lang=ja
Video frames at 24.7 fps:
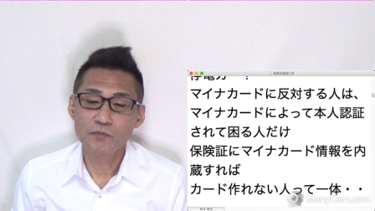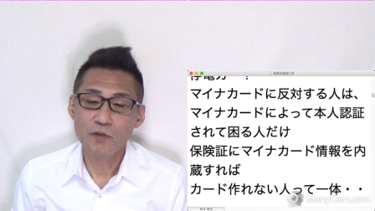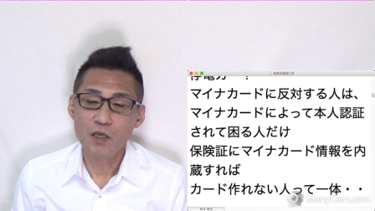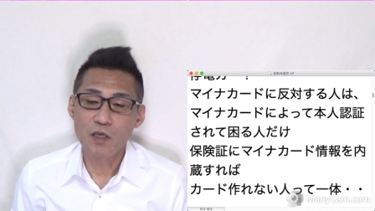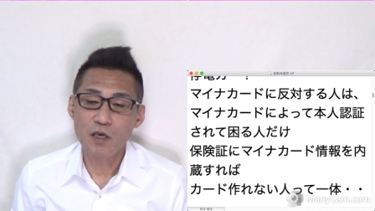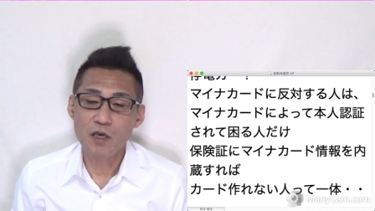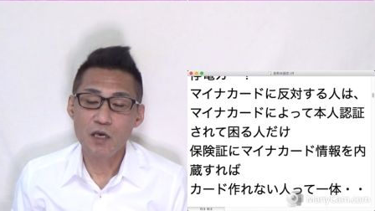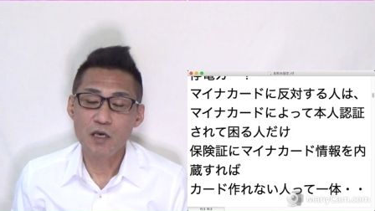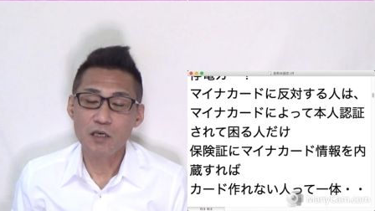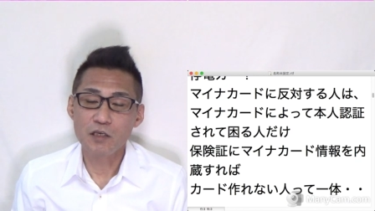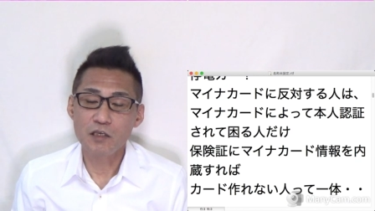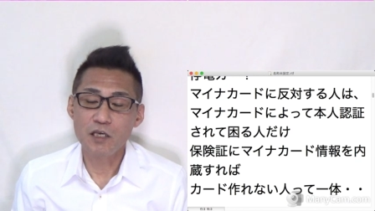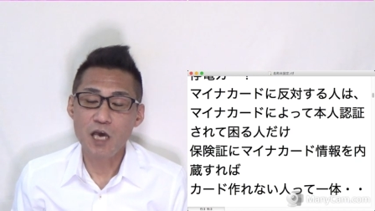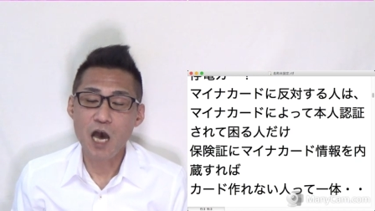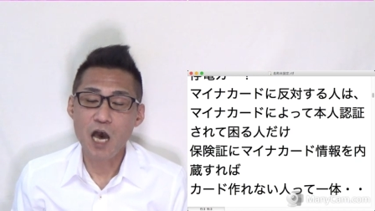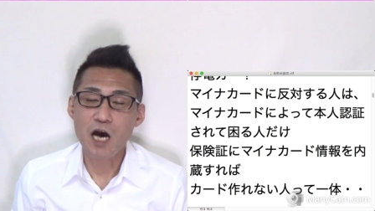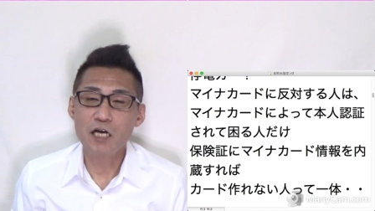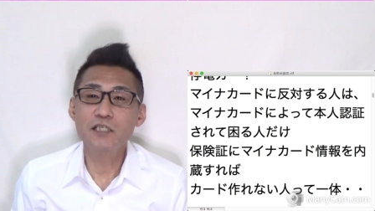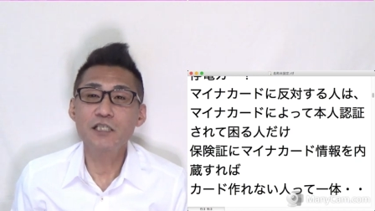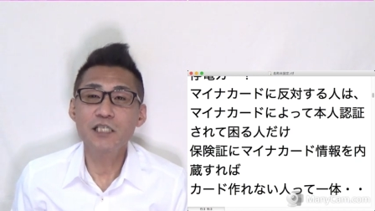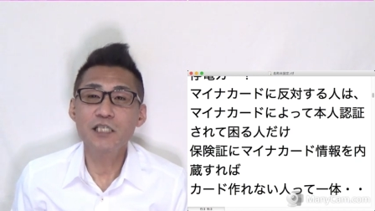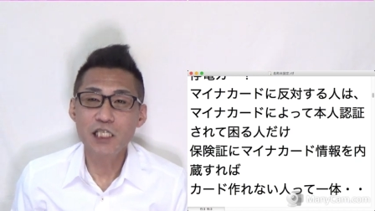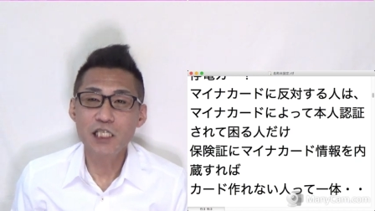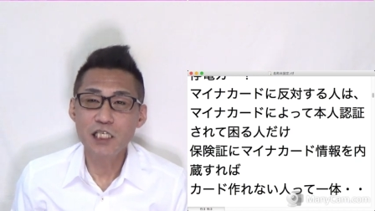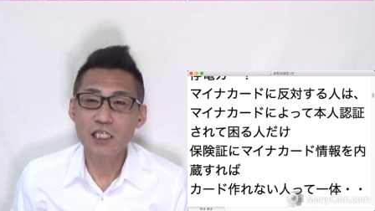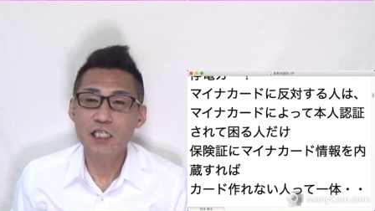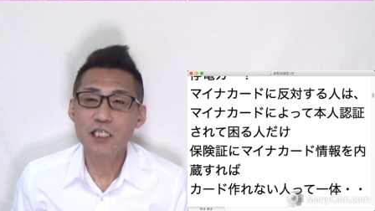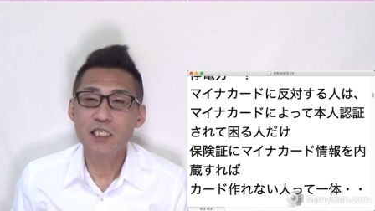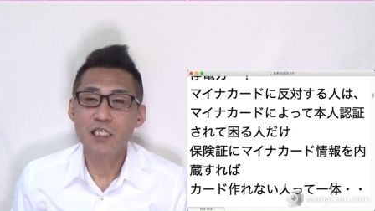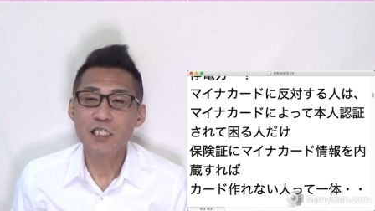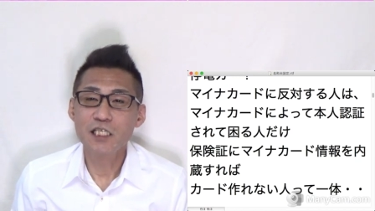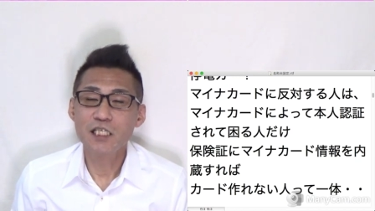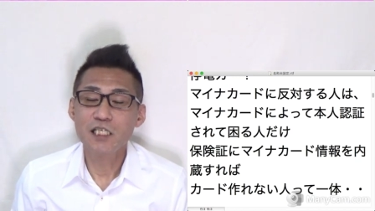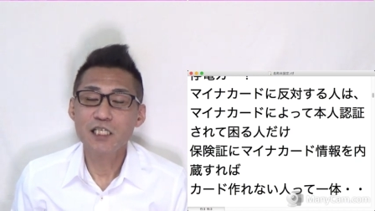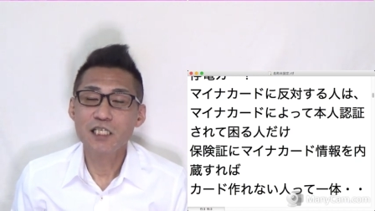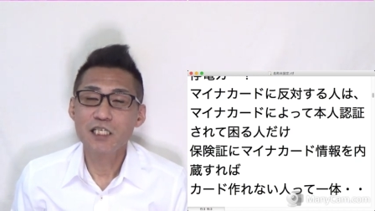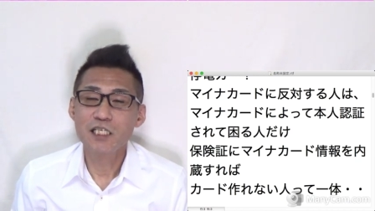えー、逆に、
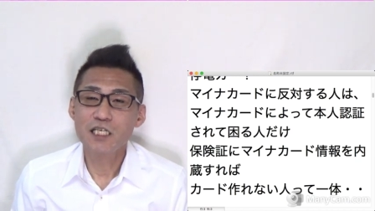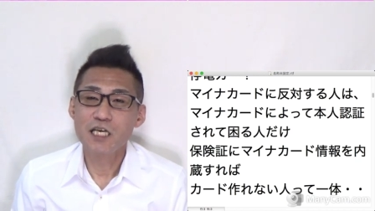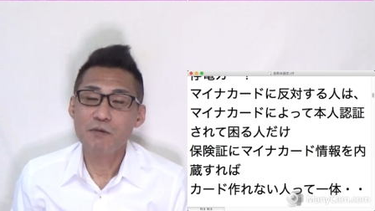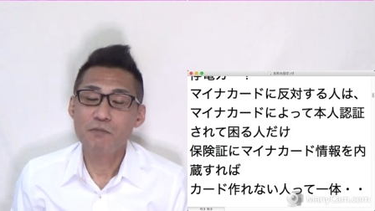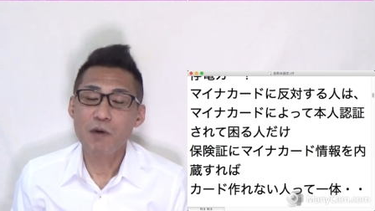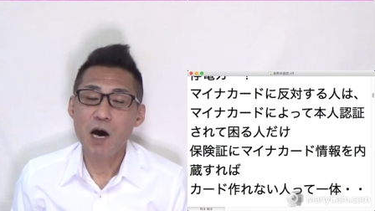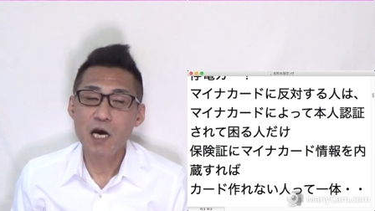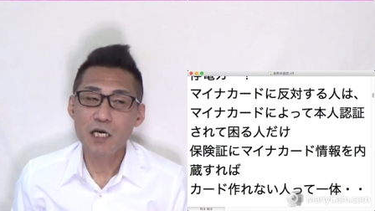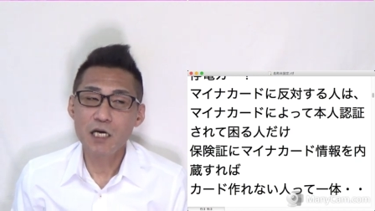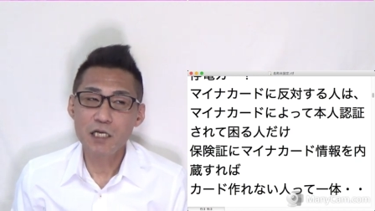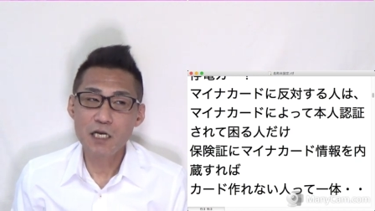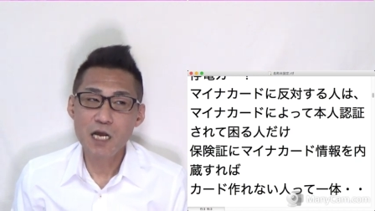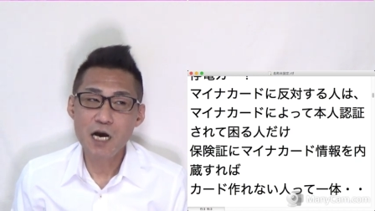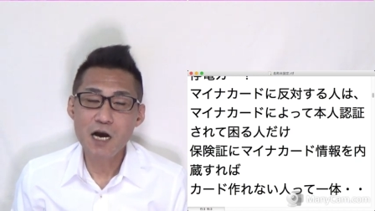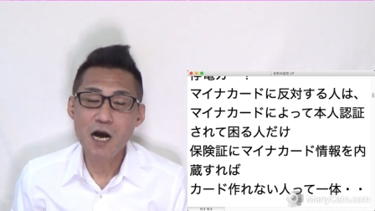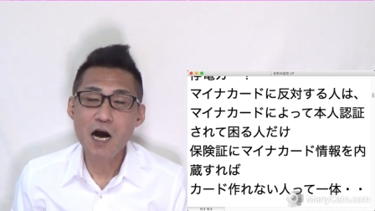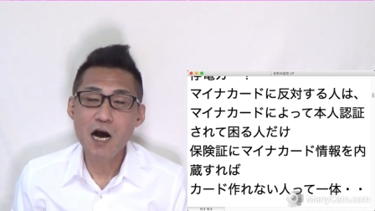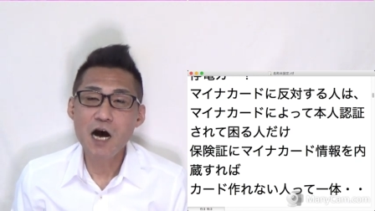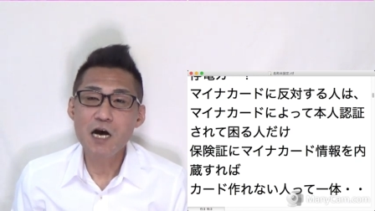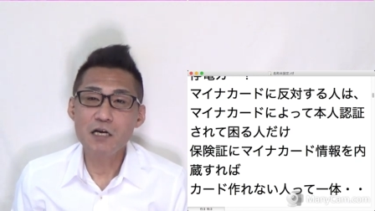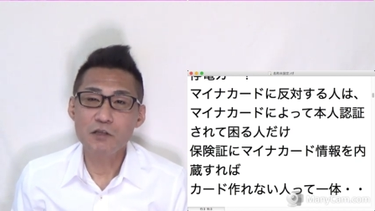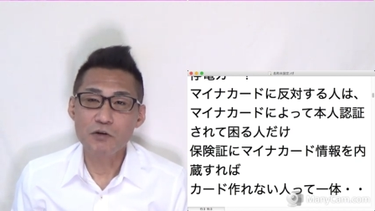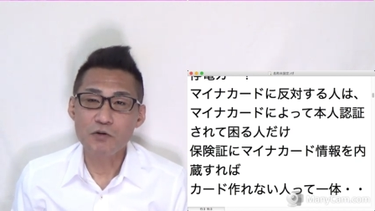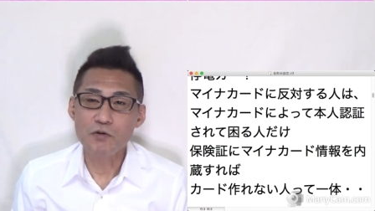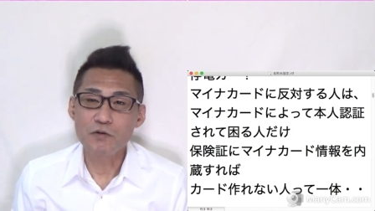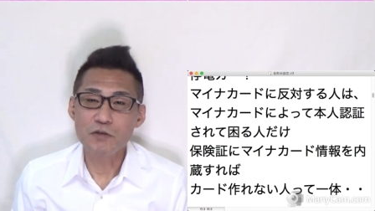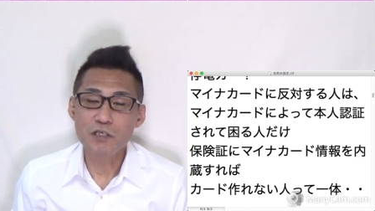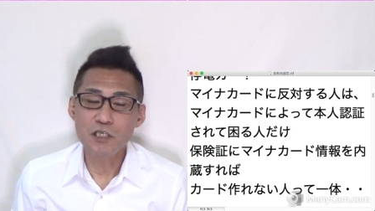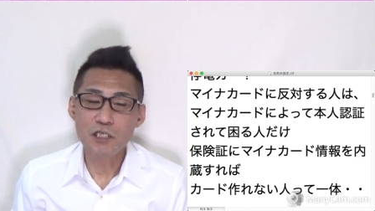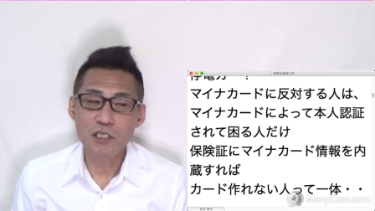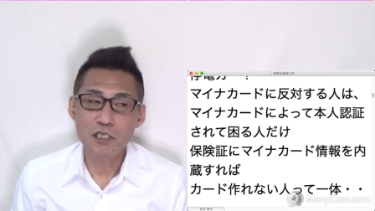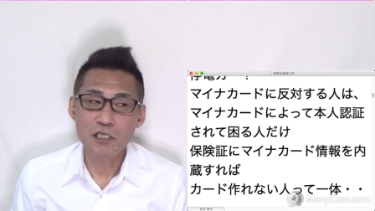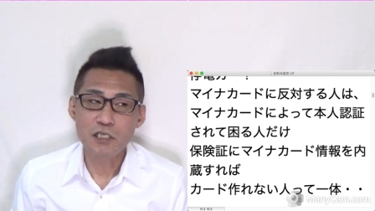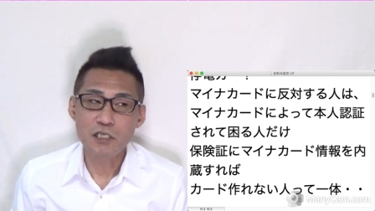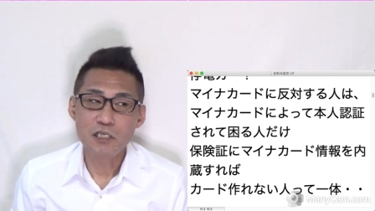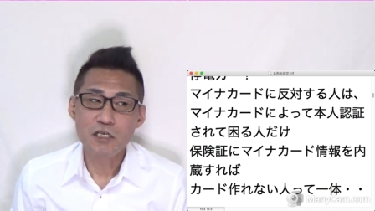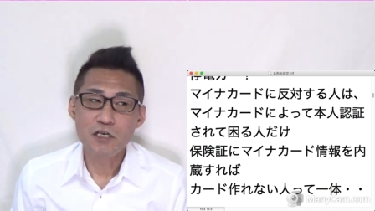マイナカード
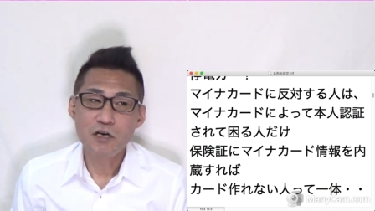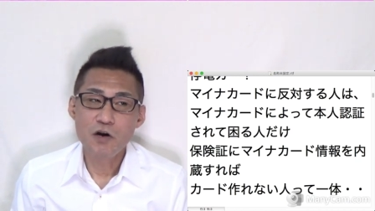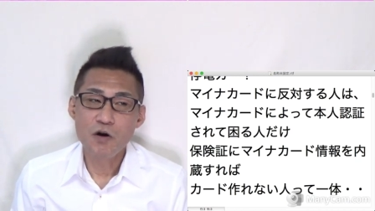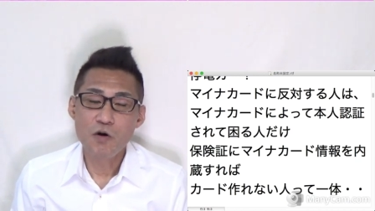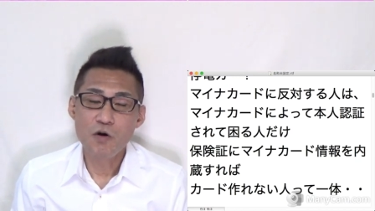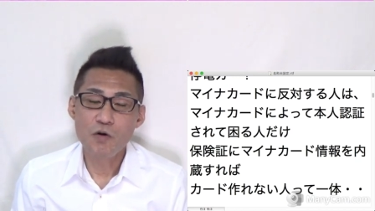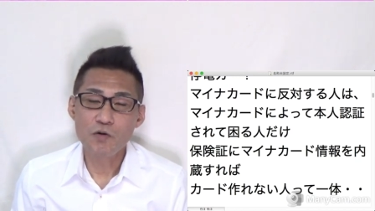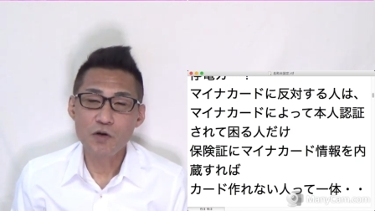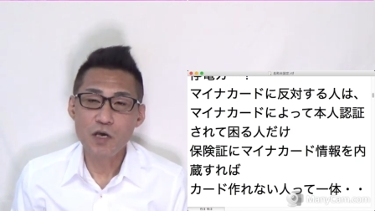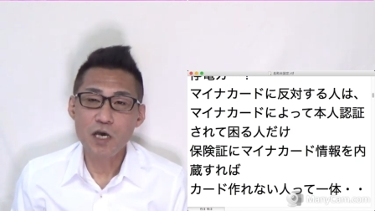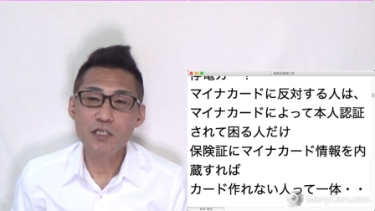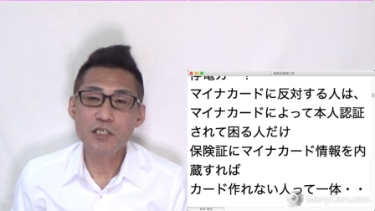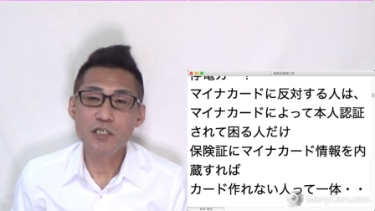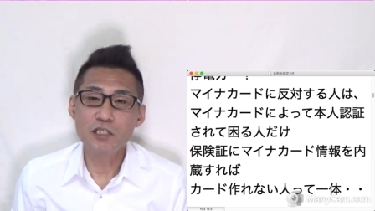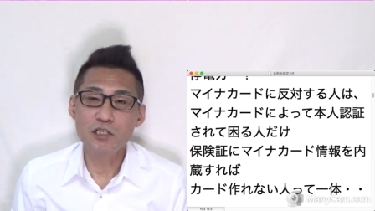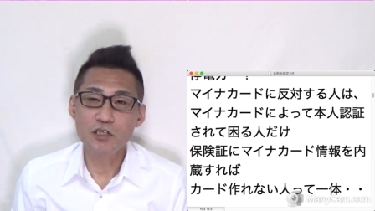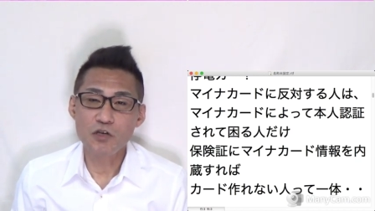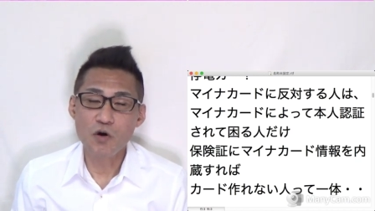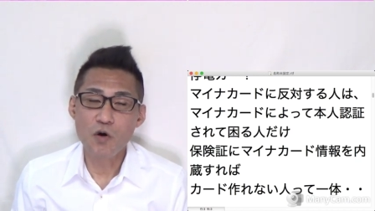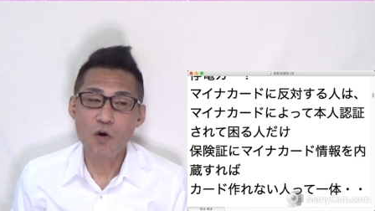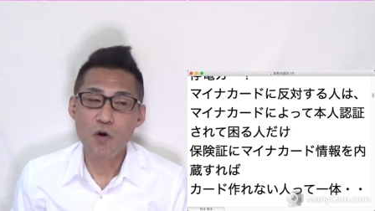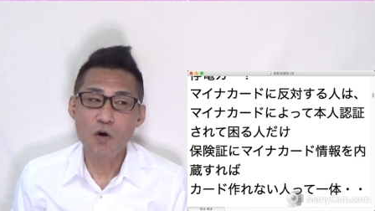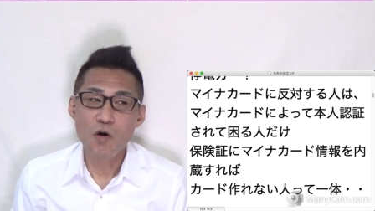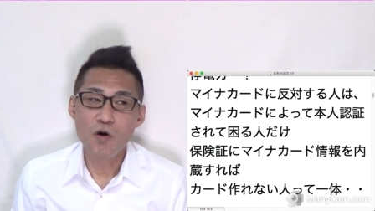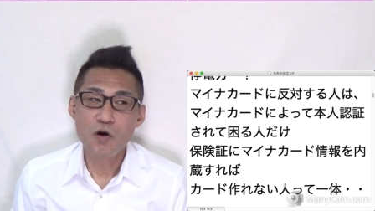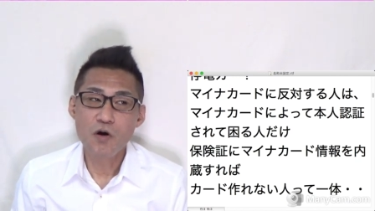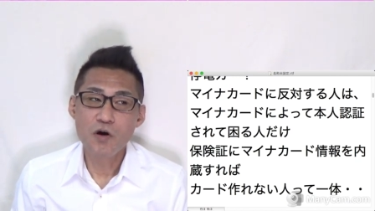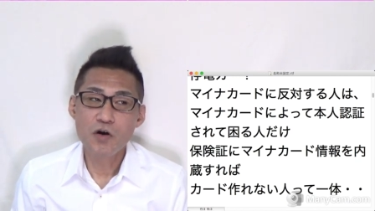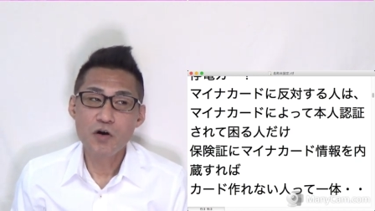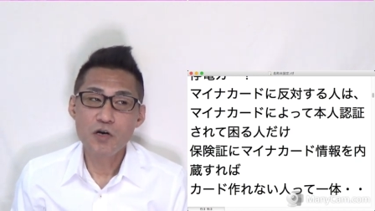に保険証、